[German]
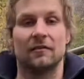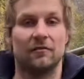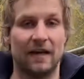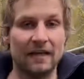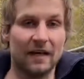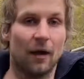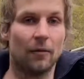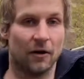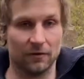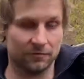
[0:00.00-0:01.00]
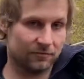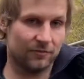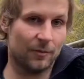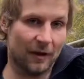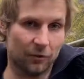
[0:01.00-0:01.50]
wenn die aber,
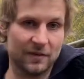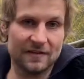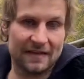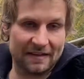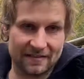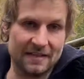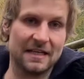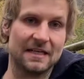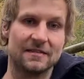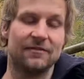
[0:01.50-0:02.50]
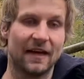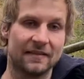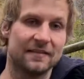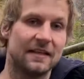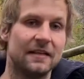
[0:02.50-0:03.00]
wie bei uns, jetzt nicht
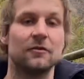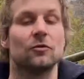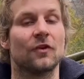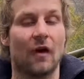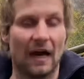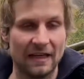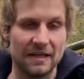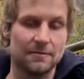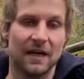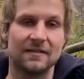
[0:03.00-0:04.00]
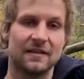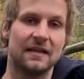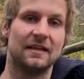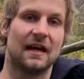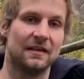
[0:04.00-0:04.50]
wegziehen, unserer kann nicht mehr
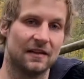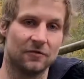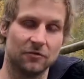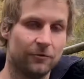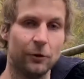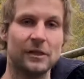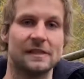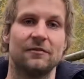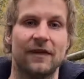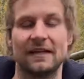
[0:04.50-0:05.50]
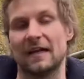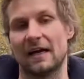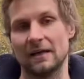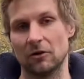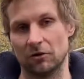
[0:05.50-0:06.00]
ziehen, der hat also einen Flügeldefekt, der
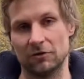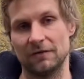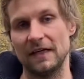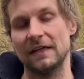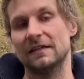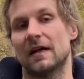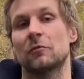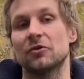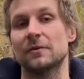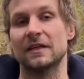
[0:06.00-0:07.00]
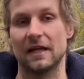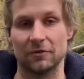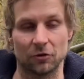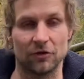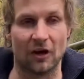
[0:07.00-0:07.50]
kann gar nicht fliegen, dann muss man die
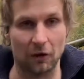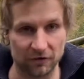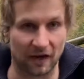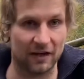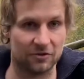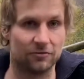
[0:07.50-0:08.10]
natürlich ausreichend